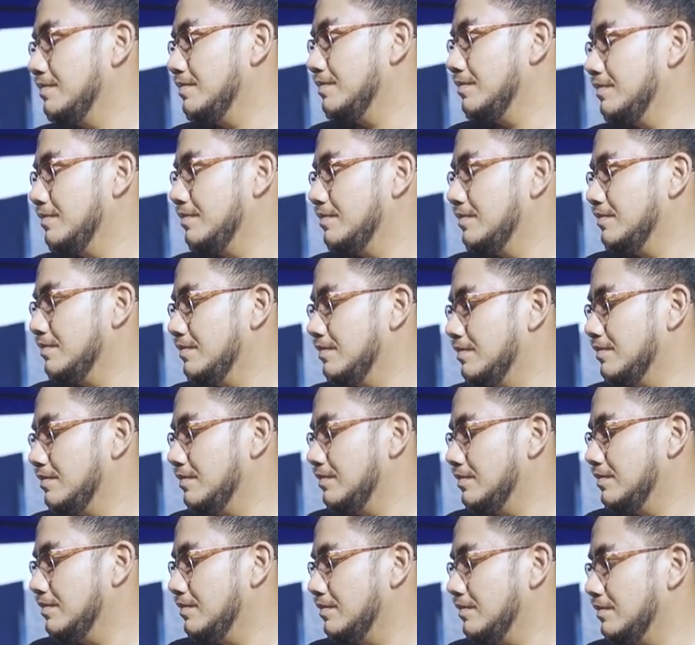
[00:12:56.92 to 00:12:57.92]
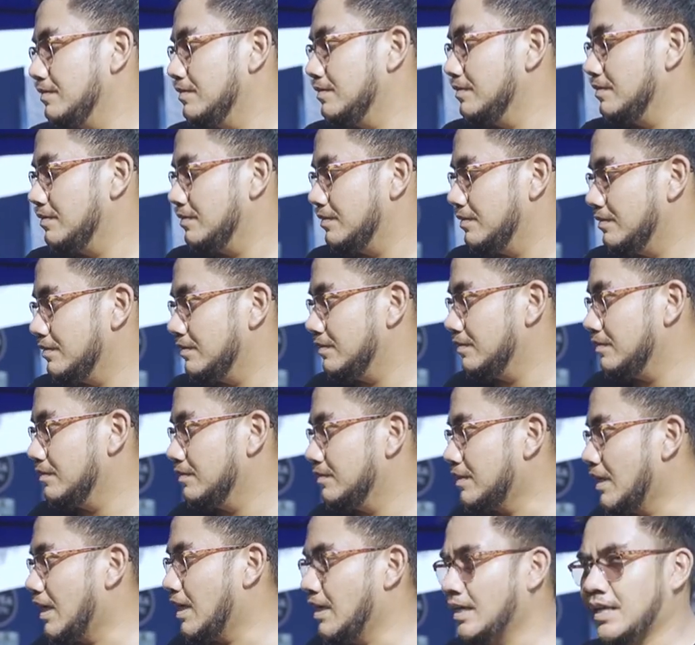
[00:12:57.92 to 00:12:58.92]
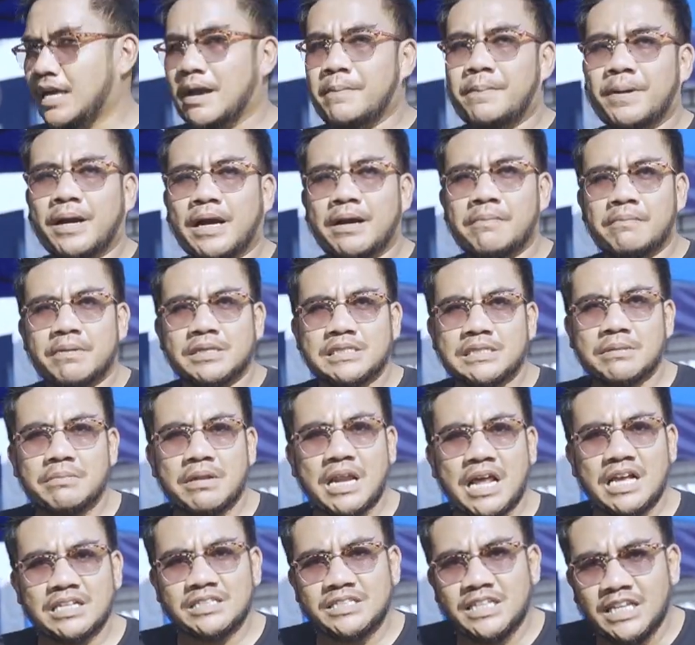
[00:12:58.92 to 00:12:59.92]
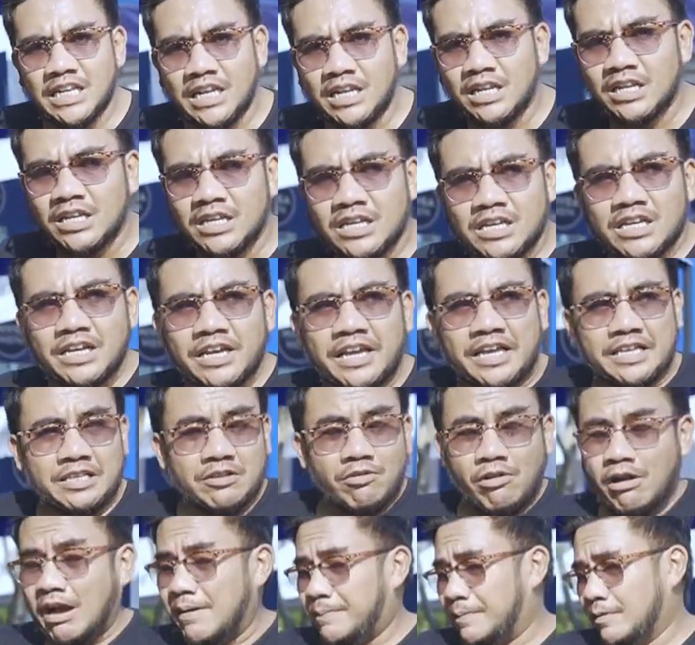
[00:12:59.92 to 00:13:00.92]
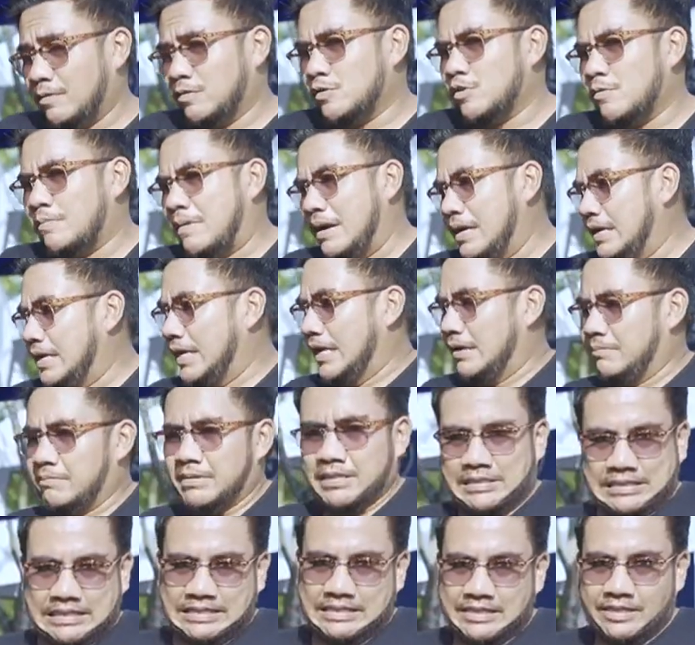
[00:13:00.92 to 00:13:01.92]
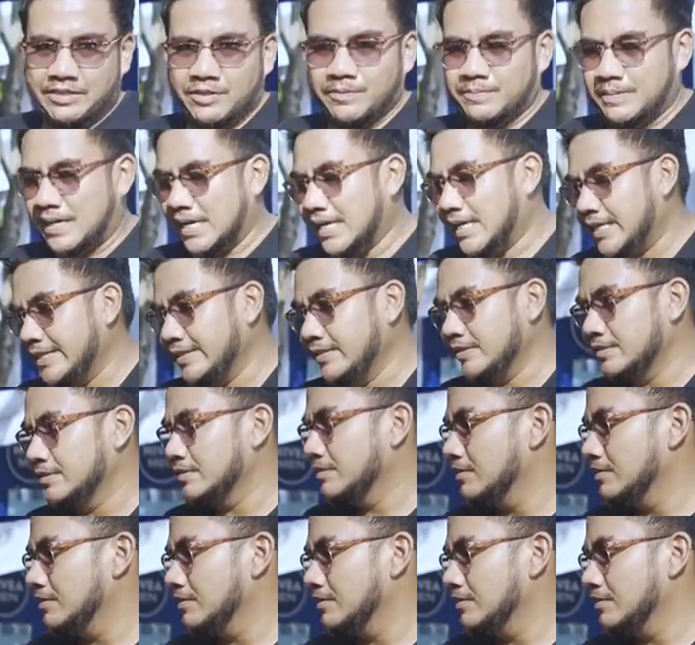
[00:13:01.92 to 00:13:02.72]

Ayo semua Nah, nih apakah Masnya berhasil? Kita juga gak perlu nyobain deh, Mas aja nyobain.